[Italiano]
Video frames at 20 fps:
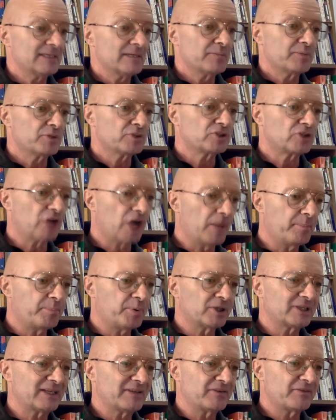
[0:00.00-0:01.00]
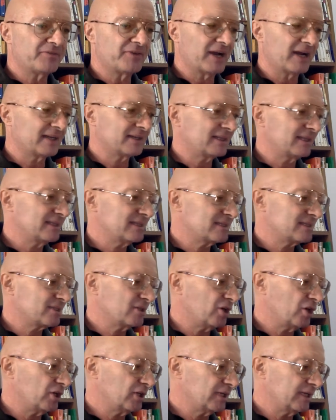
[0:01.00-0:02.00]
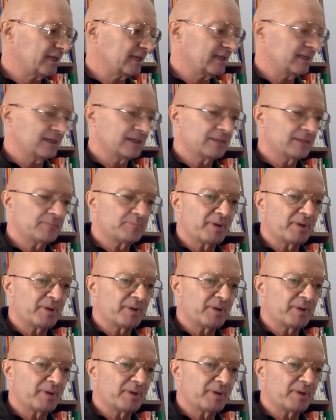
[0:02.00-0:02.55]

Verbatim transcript: Purtroppo devi fare attenzione eh,